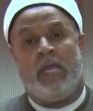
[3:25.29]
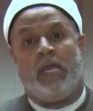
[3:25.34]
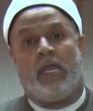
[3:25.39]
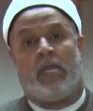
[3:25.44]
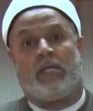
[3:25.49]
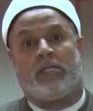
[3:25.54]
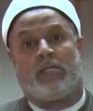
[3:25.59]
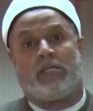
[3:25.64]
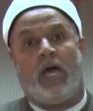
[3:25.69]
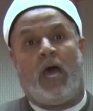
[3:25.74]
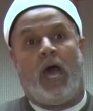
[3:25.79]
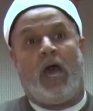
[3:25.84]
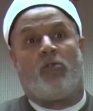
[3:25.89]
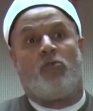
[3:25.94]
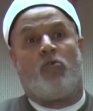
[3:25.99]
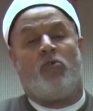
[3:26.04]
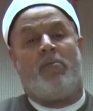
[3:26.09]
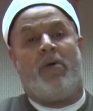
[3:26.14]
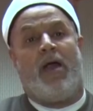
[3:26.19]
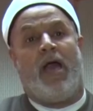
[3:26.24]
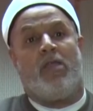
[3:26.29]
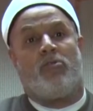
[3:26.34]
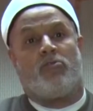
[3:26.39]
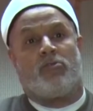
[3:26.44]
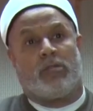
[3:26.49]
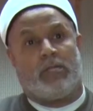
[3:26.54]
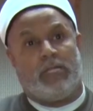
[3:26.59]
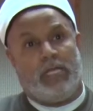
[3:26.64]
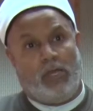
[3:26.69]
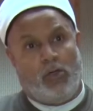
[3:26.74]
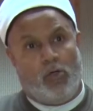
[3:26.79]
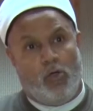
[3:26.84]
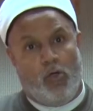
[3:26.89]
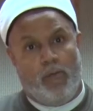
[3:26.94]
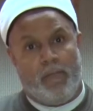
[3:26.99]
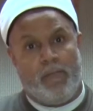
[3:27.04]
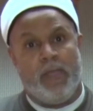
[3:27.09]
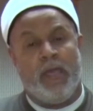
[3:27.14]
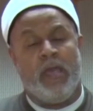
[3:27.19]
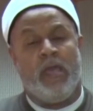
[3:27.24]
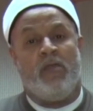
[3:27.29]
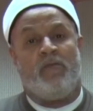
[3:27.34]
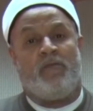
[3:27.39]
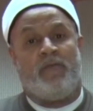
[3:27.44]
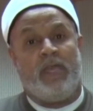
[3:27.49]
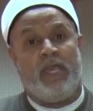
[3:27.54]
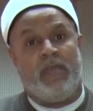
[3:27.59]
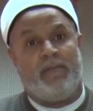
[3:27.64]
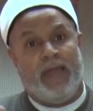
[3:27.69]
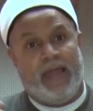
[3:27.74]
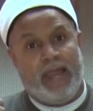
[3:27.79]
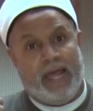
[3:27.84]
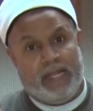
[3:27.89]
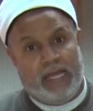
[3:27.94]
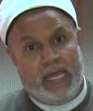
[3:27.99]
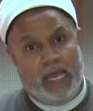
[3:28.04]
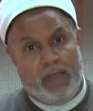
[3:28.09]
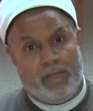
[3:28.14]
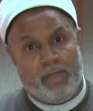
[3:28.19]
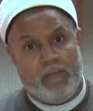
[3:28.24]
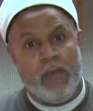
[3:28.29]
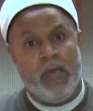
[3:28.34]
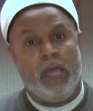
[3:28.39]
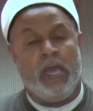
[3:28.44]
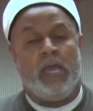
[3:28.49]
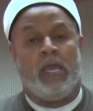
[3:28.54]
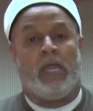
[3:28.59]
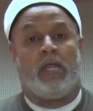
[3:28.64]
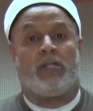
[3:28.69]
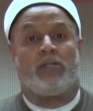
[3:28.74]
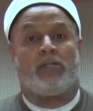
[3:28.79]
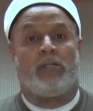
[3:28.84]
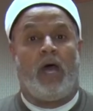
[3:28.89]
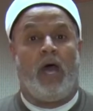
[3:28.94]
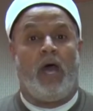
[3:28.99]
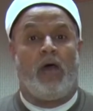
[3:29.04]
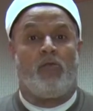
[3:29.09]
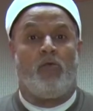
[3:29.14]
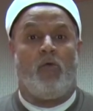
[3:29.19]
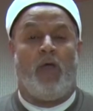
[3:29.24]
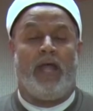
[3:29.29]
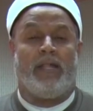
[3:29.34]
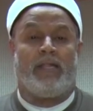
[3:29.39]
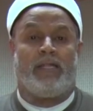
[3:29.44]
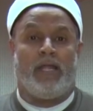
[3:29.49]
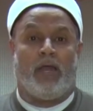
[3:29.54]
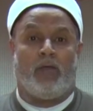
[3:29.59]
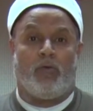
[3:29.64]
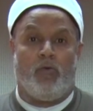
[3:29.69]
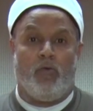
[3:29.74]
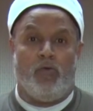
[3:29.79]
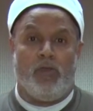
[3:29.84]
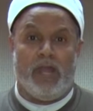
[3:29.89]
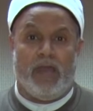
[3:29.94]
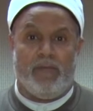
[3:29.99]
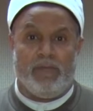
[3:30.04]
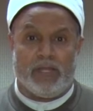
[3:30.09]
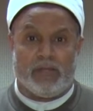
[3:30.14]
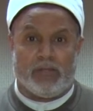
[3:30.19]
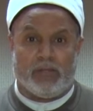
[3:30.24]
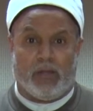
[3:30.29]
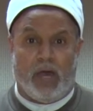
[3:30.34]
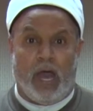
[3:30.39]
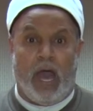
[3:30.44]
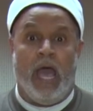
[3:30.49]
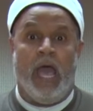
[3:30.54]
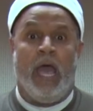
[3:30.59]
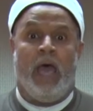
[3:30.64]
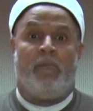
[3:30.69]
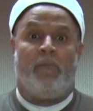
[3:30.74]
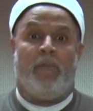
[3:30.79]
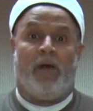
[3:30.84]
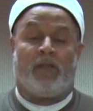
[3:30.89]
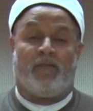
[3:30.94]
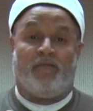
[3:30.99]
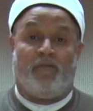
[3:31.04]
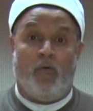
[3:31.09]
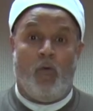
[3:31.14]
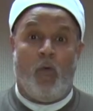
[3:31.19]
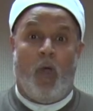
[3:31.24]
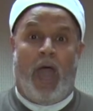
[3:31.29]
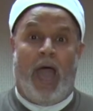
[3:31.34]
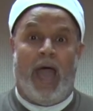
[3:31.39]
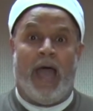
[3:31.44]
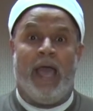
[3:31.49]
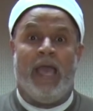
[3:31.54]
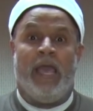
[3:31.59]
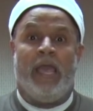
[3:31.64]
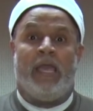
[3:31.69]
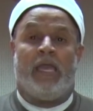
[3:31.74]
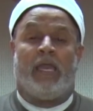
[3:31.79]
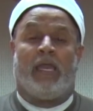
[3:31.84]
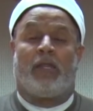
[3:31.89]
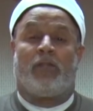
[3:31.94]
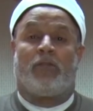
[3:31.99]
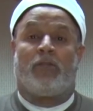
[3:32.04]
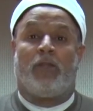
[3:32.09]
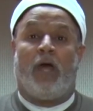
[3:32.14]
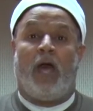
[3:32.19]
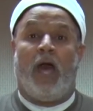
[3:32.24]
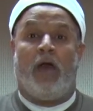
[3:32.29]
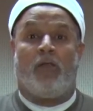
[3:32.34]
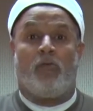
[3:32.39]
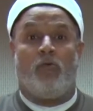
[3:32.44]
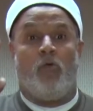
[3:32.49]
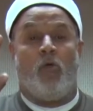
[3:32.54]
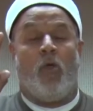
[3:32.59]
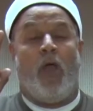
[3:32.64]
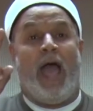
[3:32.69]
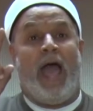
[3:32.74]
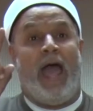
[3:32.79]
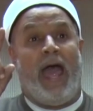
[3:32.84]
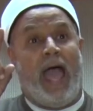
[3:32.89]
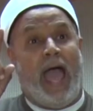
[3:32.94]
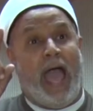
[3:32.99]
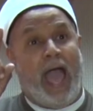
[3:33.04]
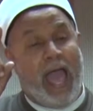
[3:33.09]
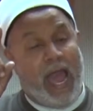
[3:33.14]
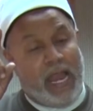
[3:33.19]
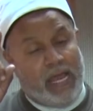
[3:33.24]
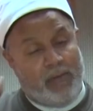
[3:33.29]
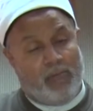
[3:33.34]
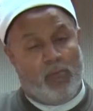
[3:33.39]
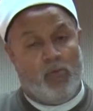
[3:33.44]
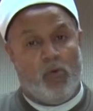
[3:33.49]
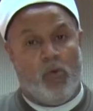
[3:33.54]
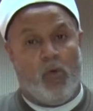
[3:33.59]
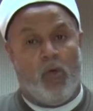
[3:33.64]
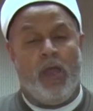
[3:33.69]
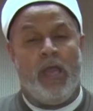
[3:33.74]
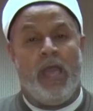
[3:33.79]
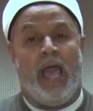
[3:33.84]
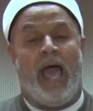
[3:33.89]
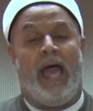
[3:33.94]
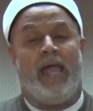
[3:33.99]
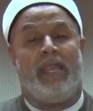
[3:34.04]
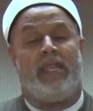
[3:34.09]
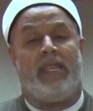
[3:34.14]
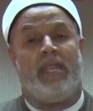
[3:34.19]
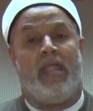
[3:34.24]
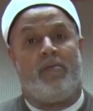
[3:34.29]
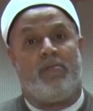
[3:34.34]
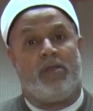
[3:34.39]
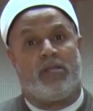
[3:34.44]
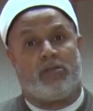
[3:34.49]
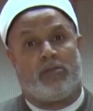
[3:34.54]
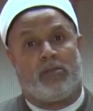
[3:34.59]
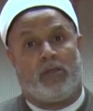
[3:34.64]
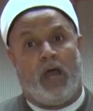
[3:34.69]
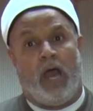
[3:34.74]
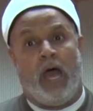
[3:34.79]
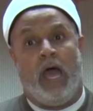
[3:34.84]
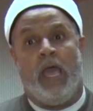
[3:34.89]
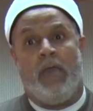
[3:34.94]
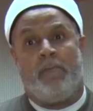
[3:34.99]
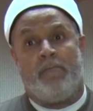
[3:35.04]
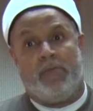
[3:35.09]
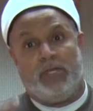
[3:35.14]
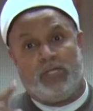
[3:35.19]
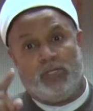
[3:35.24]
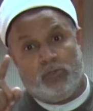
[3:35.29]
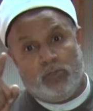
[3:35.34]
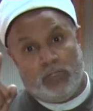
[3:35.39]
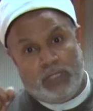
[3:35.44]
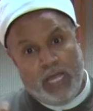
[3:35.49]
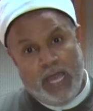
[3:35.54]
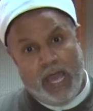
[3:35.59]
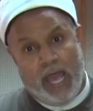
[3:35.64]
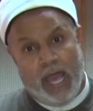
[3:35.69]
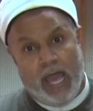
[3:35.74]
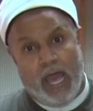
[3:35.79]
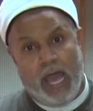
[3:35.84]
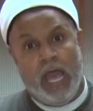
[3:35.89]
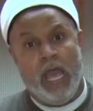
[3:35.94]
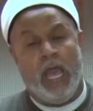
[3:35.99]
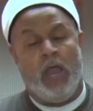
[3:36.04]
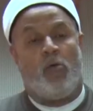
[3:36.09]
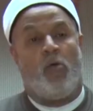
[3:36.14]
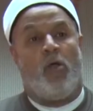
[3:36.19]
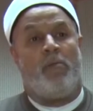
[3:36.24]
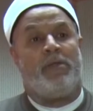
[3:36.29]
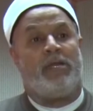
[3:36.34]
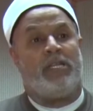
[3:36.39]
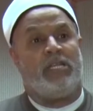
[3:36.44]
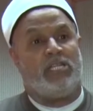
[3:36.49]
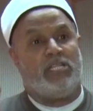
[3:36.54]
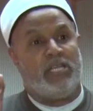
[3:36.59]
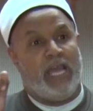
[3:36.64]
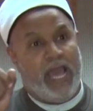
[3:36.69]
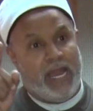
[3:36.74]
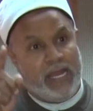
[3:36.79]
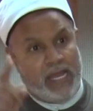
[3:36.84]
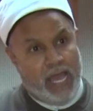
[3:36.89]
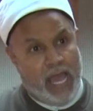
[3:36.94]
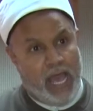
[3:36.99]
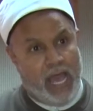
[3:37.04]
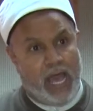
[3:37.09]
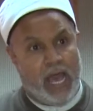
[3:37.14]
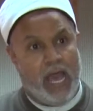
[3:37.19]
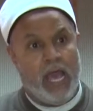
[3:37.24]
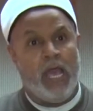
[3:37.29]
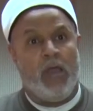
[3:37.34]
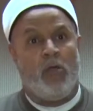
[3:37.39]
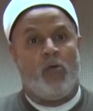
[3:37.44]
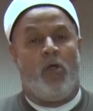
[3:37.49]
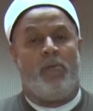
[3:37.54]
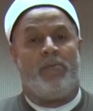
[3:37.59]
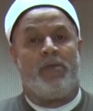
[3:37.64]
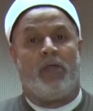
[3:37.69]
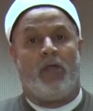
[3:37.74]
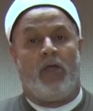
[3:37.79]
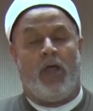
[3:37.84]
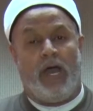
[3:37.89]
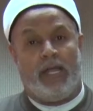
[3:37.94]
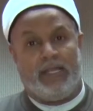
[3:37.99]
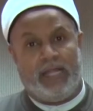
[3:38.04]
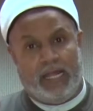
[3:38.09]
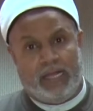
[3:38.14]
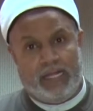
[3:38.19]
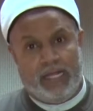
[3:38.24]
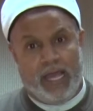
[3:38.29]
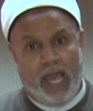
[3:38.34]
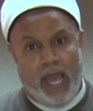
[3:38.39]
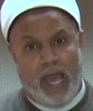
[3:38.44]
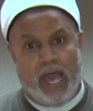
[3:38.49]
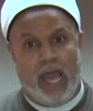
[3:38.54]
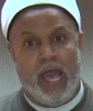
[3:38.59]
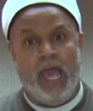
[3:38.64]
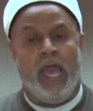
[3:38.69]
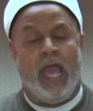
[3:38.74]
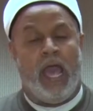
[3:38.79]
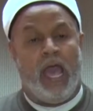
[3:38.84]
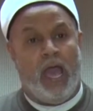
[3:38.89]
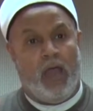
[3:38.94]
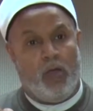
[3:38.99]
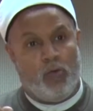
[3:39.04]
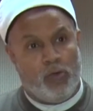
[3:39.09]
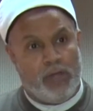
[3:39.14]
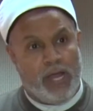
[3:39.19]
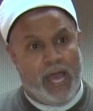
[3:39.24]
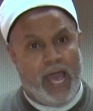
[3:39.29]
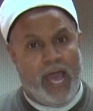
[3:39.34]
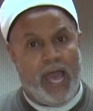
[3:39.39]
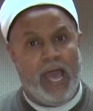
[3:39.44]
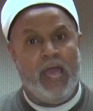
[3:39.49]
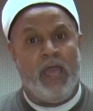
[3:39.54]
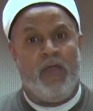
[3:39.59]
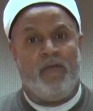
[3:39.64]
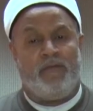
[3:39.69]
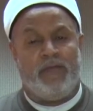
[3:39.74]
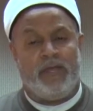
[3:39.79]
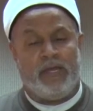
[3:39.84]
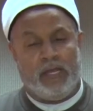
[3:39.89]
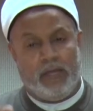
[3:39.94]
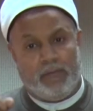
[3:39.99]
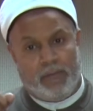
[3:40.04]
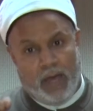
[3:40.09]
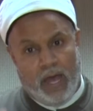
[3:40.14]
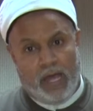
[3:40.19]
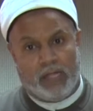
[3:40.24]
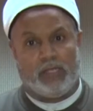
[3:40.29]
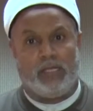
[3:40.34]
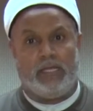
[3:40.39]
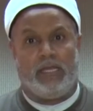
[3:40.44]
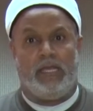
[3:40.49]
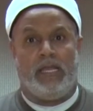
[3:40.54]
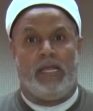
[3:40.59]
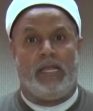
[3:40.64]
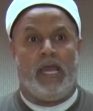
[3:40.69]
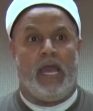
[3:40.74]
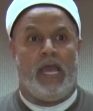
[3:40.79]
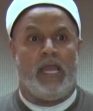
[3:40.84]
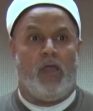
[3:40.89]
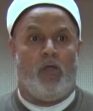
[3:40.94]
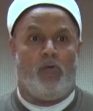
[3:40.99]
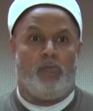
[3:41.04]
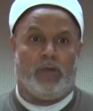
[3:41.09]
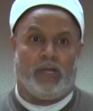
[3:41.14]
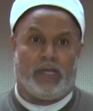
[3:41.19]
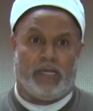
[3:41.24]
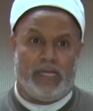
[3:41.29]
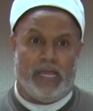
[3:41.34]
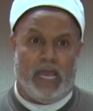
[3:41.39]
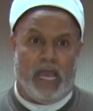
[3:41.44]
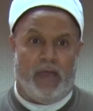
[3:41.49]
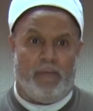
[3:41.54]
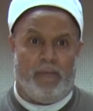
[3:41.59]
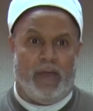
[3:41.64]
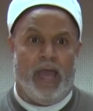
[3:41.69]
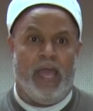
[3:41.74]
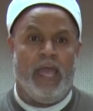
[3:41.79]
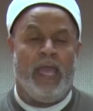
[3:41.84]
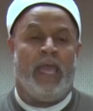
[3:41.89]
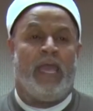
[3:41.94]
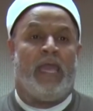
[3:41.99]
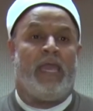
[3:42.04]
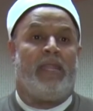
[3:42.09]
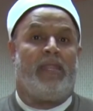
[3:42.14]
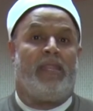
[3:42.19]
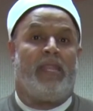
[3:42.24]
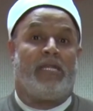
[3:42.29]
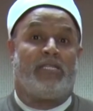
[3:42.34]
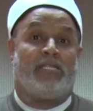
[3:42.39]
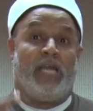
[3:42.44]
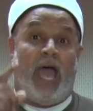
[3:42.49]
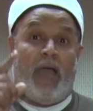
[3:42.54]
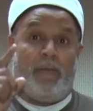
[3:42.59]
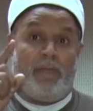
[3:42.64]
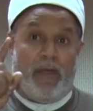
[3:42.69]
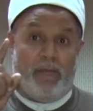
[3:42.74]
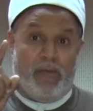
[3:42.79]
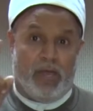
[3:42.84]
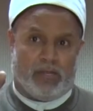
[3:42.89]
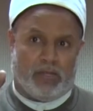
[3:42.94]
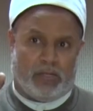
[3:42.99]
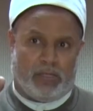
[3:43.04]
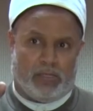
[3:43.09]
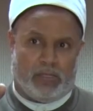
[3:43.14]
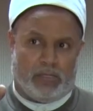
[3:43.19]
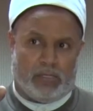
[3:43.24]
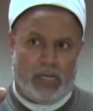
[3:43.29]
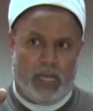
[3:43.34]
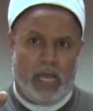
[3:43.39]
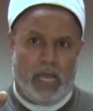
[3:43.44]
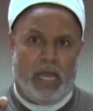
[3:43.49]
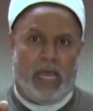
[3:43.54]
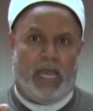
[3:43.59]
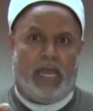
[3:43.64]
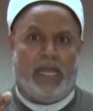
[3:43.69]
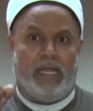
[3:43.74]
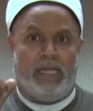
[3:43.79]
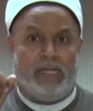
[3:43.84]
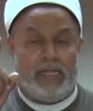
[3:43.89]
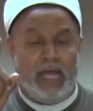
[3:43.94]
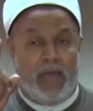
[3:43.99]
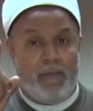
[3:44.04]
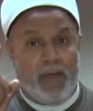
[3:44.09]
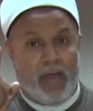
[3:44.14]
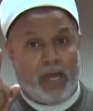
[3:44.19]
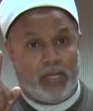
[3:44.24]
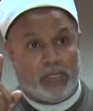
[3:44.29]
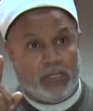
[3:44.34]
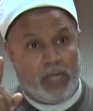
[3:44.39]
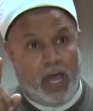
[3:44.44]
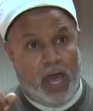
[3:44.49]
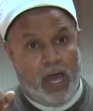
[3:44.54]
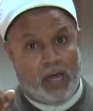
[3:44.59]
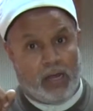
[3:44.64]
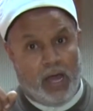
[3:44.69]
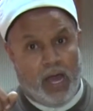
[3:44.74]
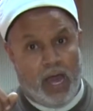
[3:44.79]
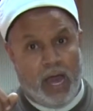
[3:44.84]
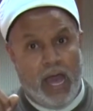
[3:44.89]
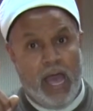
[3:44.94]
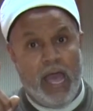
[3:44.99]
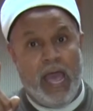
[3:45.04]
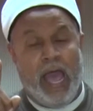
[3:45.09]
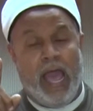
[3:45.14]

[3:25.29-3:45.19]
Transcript: اختاروا ما يصلحهم في بلدهم اختاروا ان تكون مصر مرفوعه اختاروا علموا ان مصر بجندها وبرجالها وبقادتها هؤلاء في رباط الى يوم القيامه ان شعب مصر عندما اختار